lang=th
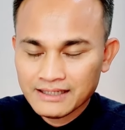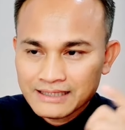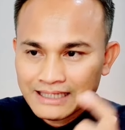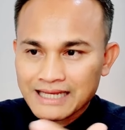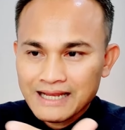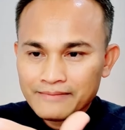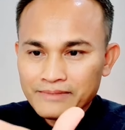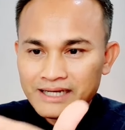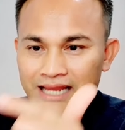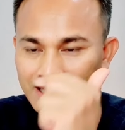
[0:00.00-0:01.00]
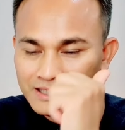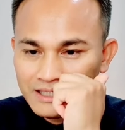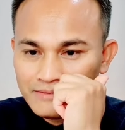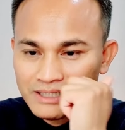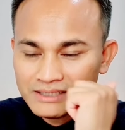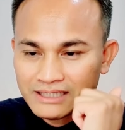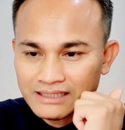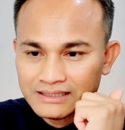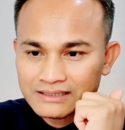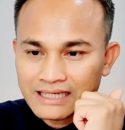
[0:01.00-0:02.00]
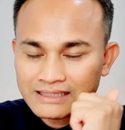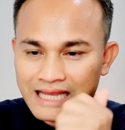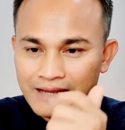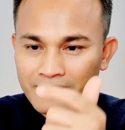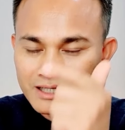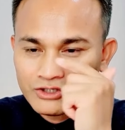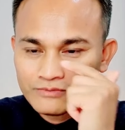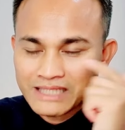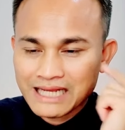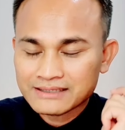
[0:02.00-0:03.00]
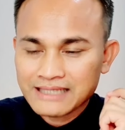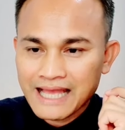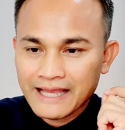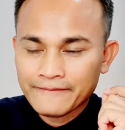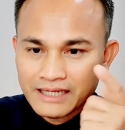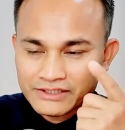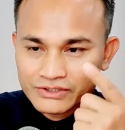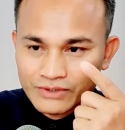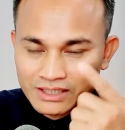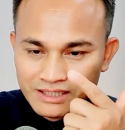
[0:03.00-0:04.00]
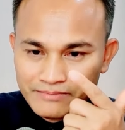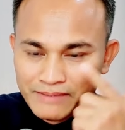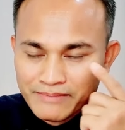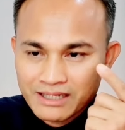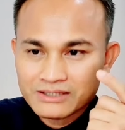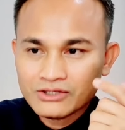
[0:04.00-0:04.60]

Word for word: แต่ถ้าเมื่อใดที่มีสิ่งต่างๆ มากระทบทางตา ในส่วนที่มันมาก